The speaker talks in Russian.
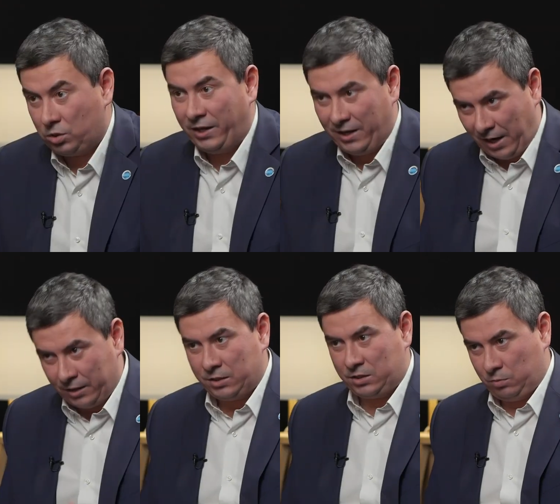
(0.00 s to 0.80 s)
есть
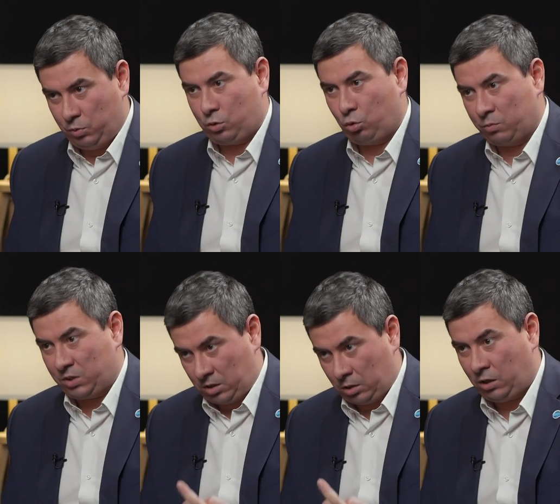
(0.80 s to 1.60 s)
реальная
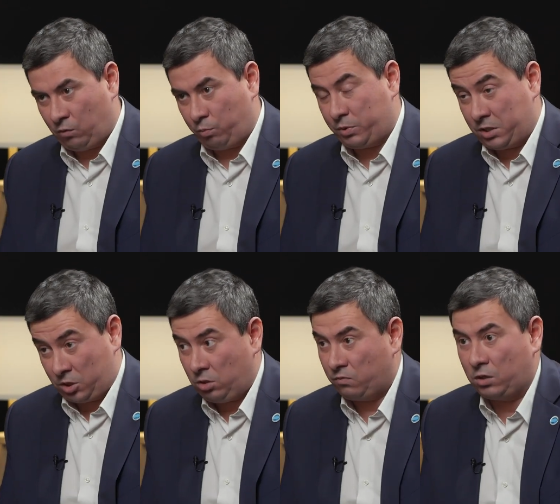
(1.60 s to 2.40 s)
себестоимость одного
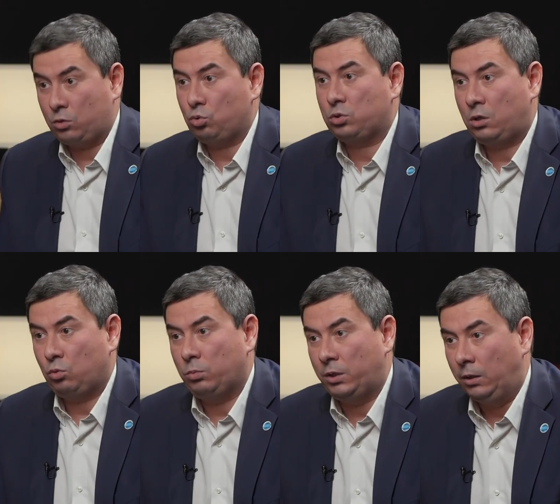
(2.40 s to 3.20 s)
пассажира вокруг 100
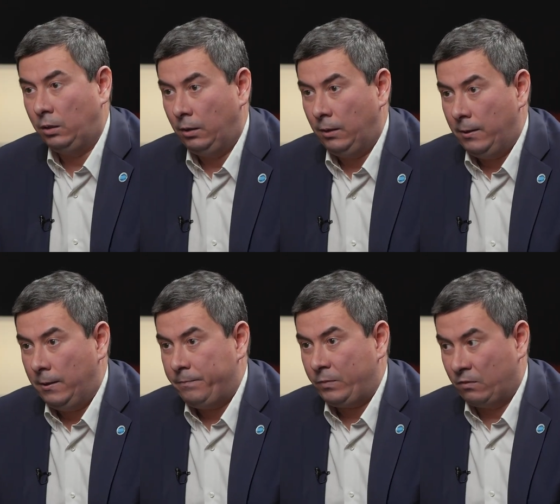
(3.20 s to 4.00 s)
рублей.
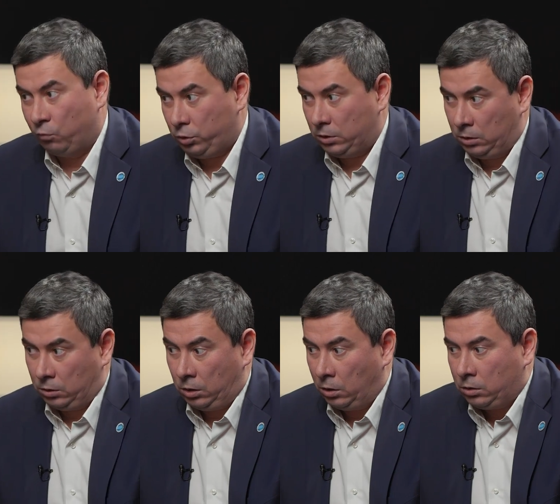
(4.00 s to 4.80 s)
Вот э,
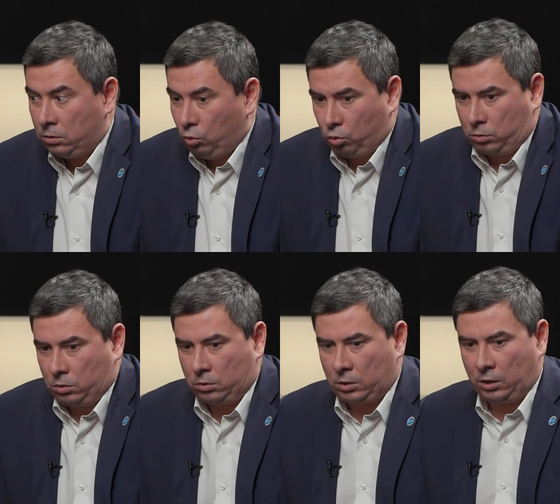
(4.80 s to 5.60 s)
э, это, ну,
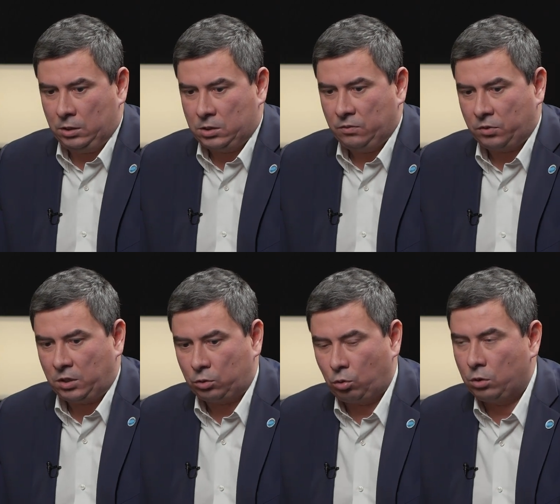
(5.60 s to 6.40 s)
это такие цифры,
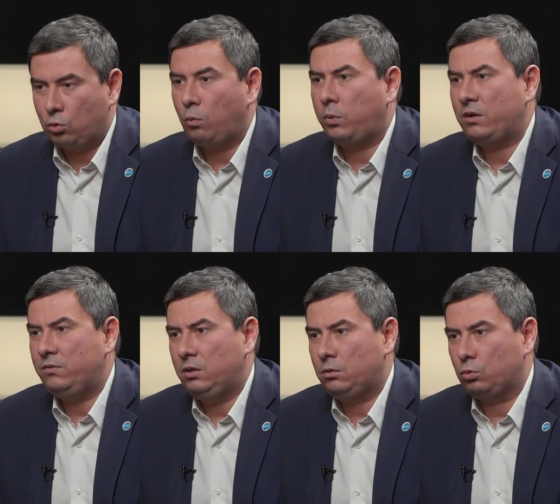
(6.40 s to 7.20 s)
которые легко
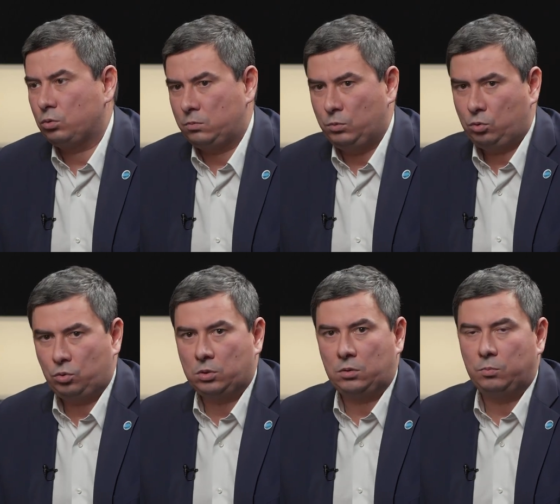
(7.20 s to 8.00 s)
проверить. То есть
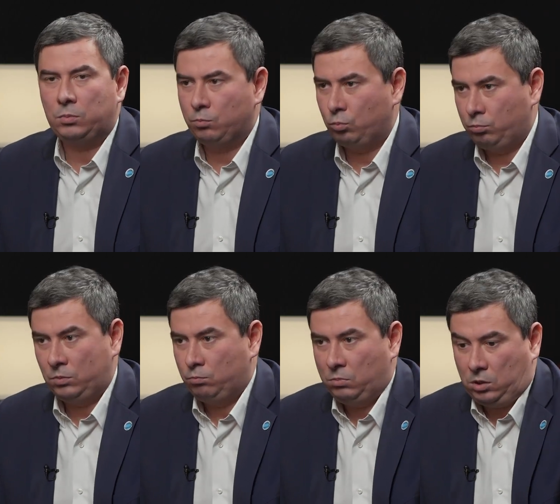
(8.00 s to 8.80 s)
методик
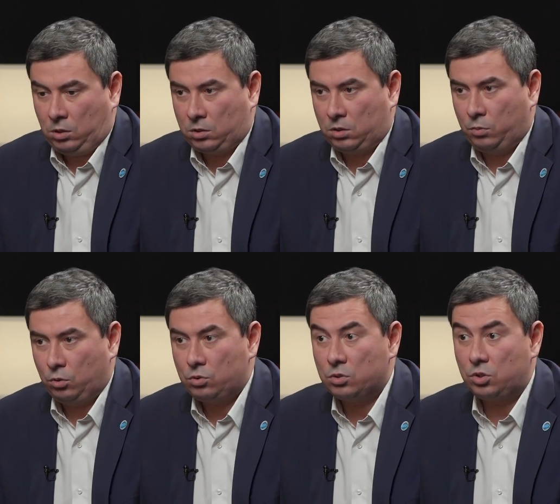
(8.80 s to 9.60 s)
Минтранс
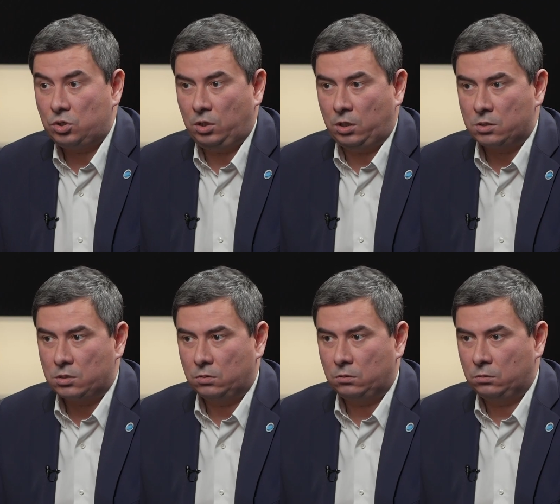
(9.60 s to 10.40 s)
соберется и
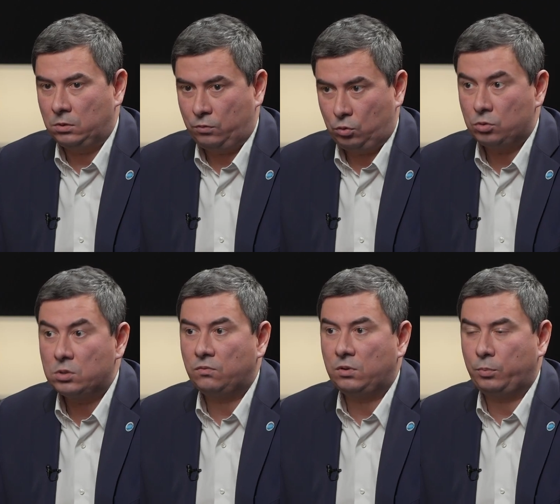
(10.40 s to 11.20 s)
считается. И все, и цифра